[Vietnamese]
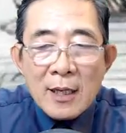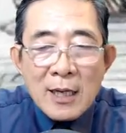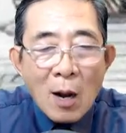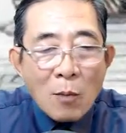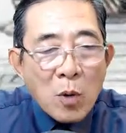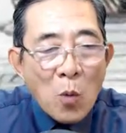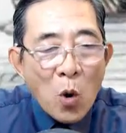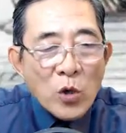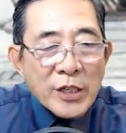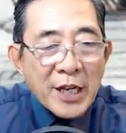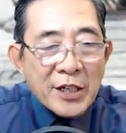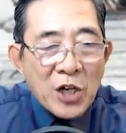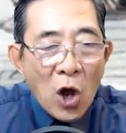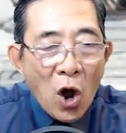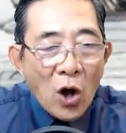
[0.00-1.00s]
không có muốn
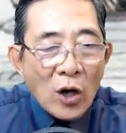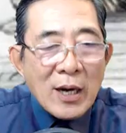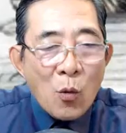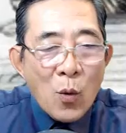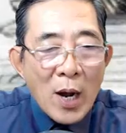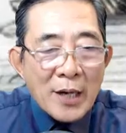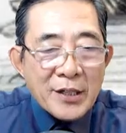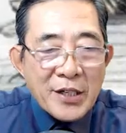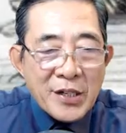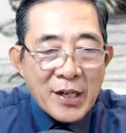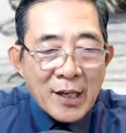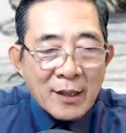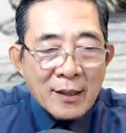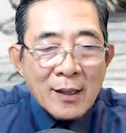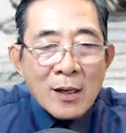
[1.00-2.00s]
nhìn họ lâu hơn
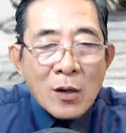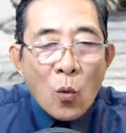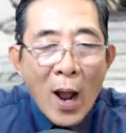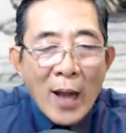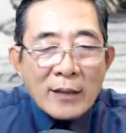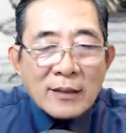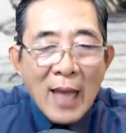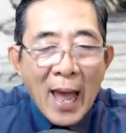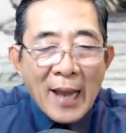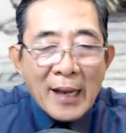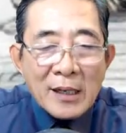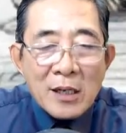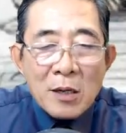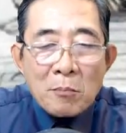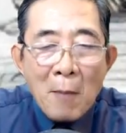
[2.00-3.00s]
nữa, khoát
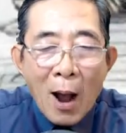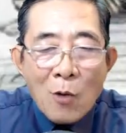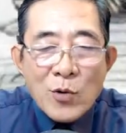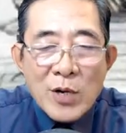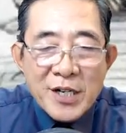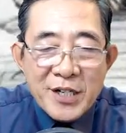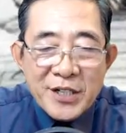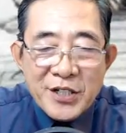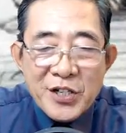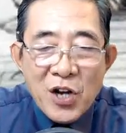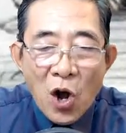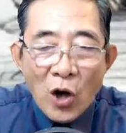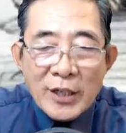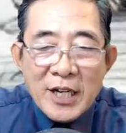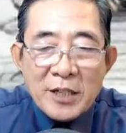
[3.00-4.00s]
tay bảo người đưa
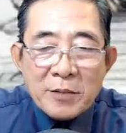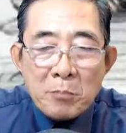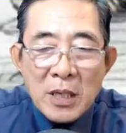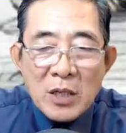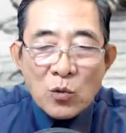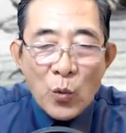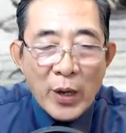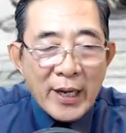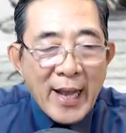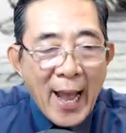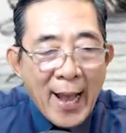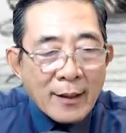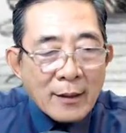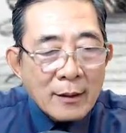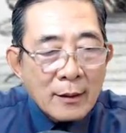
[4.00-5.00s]
họ đến Minh Nguyệt
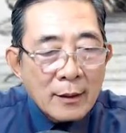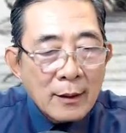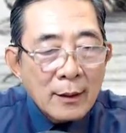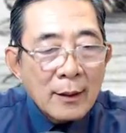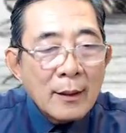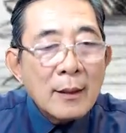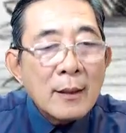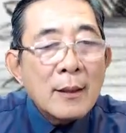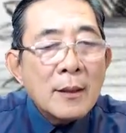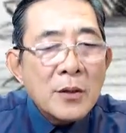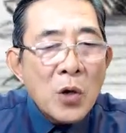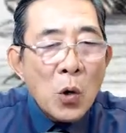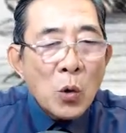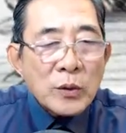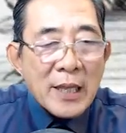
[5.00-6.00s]
Cát.
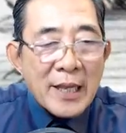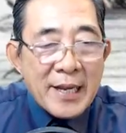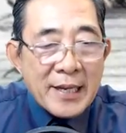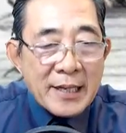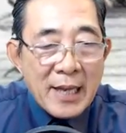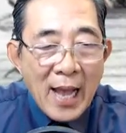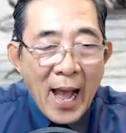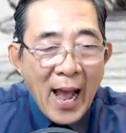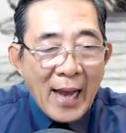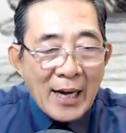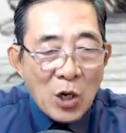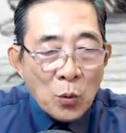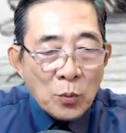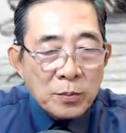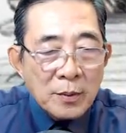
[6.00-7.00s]
Nô tỳ A
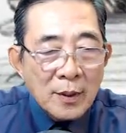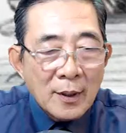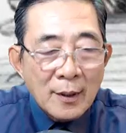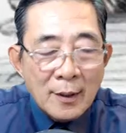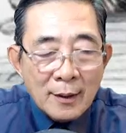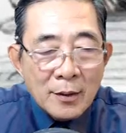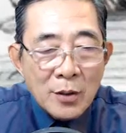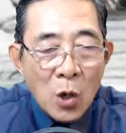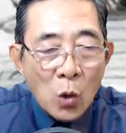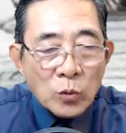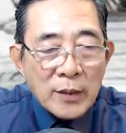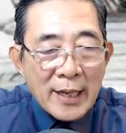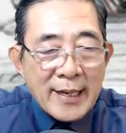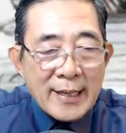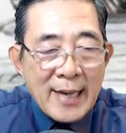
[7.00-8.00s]
Lục, nô
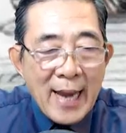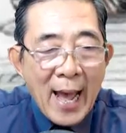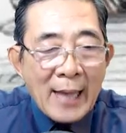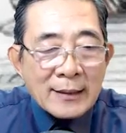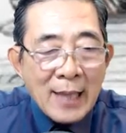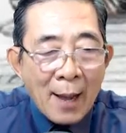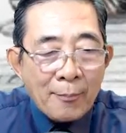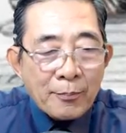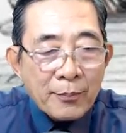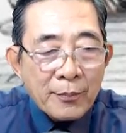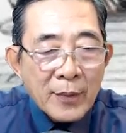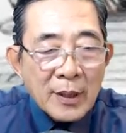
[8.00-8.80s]
tỳ là A Thập,